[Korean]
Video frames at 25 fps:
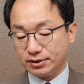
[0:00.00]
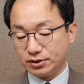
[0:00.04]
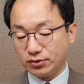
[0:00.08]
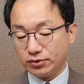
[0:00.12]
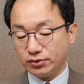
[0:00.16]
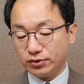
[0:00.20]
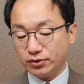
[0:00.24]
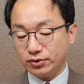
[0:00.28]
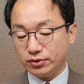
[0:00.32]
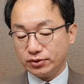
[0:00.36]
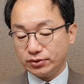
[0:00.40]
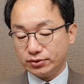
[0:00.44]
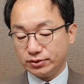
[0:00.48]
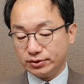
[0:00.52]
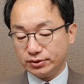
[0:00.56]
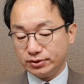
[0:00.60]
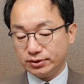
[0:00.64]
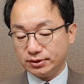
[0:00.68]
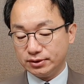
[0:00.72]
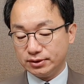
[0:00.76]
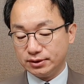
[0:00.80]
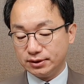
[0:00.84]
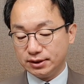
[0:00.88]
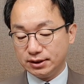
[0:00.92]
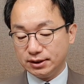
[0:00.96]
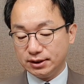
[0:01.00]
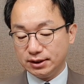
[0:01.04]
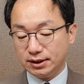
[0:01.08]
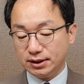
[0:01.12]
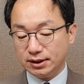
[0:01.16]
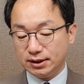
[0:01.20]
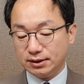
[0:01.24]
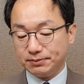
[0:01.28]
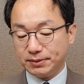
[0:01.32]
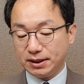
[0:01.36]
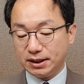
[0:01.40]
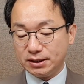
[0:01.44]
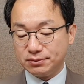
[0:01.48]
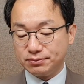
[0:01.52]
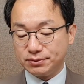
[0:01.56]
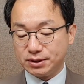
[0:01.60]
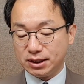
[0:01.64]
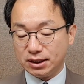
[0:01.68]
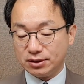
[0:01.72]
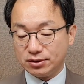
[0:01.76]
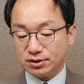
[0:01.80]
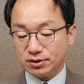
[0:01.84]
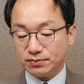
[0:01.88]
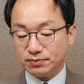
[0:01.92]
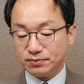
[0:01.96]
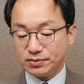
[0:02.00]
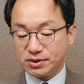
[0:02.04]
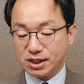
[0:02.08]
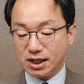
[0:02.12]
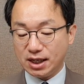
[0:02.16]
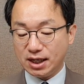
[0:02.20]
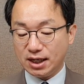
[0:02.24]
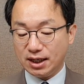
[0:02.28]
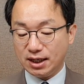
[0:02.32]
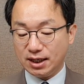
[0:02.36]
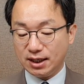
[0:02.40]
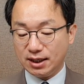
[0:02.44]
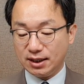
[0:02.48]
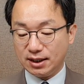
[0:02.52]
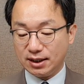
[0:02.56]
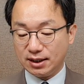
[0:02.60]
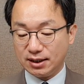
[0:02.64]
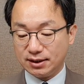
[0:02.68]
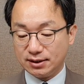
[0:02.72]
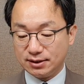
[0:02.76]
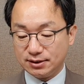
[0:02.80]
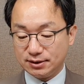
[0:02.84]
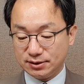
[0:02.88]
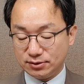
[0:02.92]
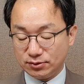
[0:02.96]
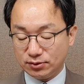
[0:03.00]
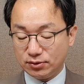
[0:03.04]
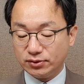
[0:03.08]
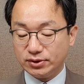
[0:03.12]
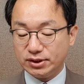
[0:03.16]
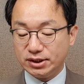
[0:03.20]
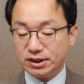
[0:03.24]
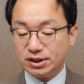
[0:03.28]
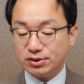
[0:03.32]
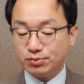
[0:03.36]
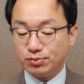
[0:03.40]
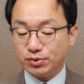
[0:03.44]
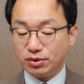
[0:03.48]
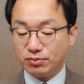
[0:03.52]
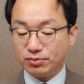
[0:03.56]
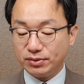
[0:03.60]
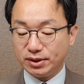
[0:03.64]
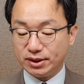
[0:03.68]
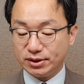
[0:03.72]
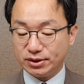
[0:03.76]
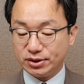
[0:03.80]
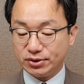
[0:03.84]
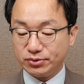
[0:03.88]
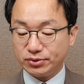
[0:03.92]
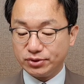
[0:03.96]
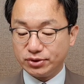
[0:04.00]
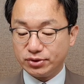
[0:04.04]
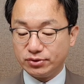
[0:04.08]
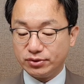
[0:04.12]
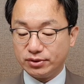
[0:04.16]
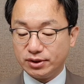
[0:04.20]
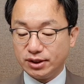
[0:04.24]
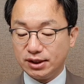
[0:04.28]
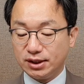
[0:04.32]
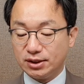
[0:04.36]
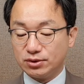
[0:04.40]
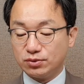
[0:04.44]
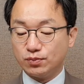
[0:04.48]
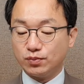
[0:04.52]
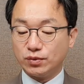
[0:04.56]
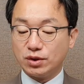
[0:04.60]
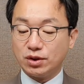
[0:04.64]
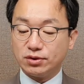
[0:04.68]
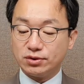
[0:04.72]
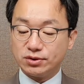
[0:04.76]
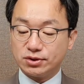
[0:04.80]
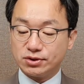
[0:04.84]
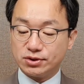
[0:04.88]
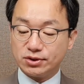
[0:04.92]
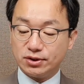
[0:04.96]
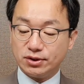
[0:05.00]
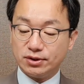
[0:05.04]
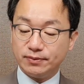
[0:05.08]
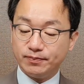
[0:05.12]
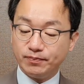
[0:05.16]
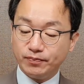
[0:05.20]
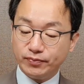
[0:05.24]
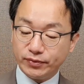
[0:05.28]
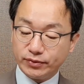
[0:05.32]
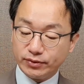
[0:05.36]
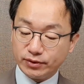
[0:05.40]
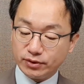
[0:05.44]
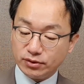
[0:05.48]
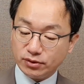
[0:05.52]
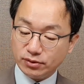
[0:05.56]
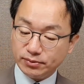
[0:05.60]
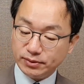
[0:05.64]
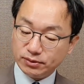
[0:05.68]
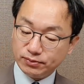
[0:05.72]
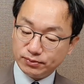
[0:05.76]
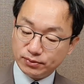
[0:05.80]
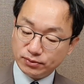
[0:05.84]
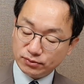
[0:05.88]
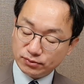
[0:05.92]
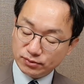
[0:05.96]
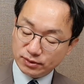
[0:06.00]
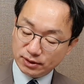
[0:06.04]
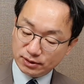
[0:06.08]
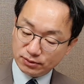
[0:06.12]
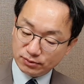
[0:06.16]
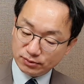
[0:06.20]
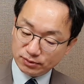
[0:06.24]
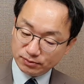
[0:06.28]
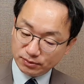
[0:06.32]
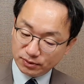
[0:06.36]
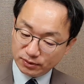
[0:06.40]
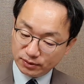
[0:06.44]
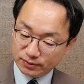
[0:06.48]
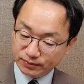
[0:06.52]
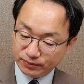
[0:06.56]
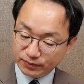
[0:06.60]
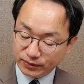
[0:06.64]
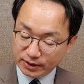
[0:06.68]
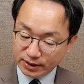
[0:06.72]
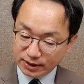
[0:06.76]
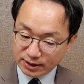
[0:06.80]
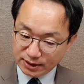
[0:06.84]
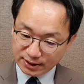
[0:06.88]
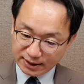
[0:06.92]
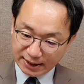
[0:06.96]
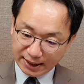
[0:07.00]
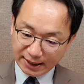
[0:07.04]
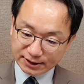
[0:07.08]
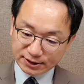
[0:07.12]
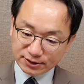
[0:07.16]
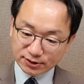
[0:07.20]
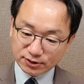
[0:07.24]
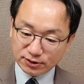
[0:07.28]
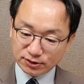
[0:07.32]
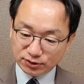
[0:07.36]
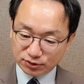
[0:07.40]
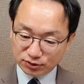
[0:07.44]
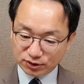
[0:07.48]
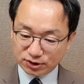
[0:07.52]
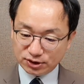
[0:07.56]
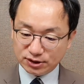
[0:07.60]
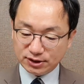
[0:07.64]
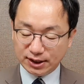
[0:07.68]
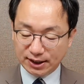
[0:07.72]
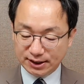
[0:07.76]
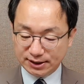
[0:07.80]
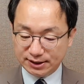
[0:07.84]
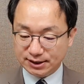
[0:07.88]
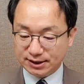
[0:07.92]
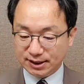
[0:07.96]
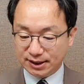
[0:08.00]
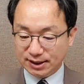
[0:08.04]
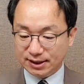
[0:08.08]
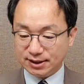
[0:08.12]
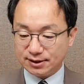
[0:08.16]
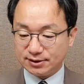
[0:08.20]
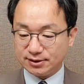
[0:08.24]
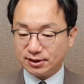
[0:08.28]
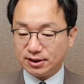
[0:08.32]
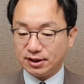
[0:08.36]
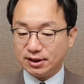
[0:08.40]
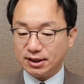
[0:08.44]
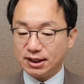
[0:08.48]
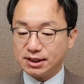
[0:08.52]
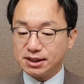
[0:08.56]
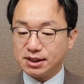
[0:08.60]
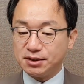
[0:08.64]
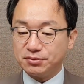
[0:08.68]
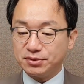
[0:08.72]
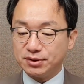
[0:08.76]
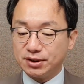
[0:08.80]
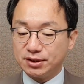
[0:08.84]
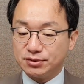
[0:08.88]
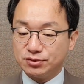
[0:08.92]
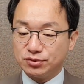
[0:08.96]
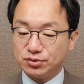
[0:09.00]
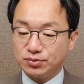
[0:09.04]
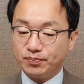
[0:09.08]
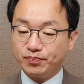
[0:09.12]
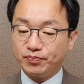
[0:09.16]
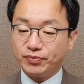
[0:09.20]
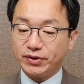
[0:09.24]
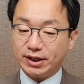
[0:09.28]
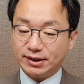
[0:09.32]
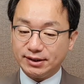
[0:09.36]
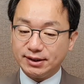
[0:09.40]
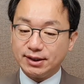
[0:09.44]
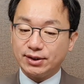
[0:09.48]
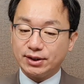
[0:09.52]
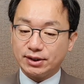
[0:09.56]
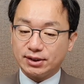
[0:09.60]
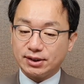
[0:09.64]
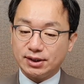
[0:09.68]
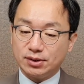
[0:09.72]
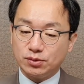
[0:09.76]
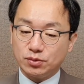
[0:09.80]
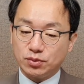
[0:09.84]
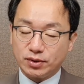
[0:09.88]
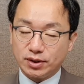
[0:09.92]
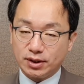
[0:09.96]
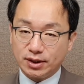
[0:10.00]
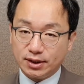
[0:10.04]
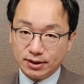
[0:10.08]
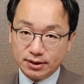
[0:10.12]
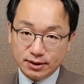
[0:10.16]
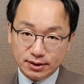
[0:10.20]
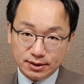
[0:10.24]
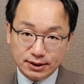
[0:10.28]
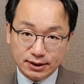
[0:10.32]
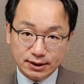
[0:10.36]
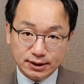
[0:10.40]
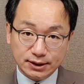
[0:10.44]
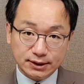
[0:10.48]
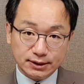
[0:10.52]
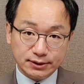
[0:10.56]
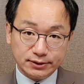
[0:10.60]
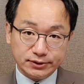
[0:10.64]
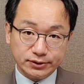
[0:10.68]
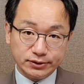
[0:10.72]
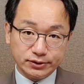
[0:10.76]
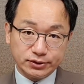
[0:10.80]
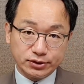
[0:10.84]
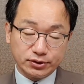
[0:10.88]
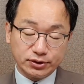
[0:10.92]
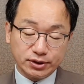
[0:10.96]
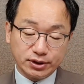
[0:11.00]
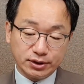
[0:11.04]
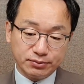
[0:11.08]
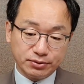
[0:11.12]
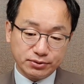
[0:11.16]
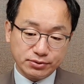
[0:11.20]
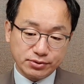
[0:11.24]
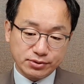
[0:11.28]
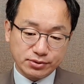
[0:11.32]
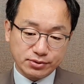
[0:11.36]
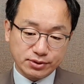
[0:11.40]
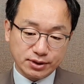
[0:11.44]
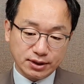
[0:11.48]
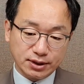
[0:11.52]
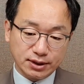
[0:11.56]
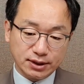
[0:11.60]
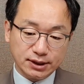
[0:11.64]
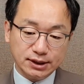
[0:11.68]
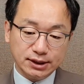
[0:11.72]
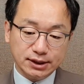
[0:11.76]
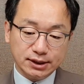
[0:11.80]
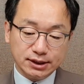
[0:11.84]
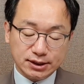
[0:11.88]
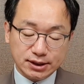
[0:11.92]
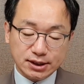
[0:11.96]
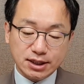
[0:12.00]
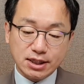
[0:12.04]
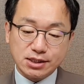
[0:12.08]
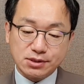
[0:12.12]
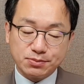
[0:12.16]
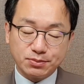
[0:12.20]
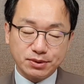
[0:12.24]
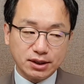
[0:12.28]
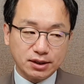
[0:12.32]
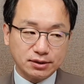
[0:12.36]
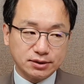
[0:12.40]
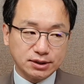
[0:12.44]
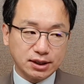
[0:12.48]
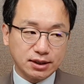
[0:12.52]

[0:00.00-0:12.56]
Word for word: 전월은 84.4로 20년 만에 최고치였는데 이게 좀 떨어졌어요. 그럼에도 불구하고 뭐 낮은 수치는 아니다. 근데 예상보다는 좀 안 나왔다. 이렇게 어, 정리해 볼 수가 있겠습니다.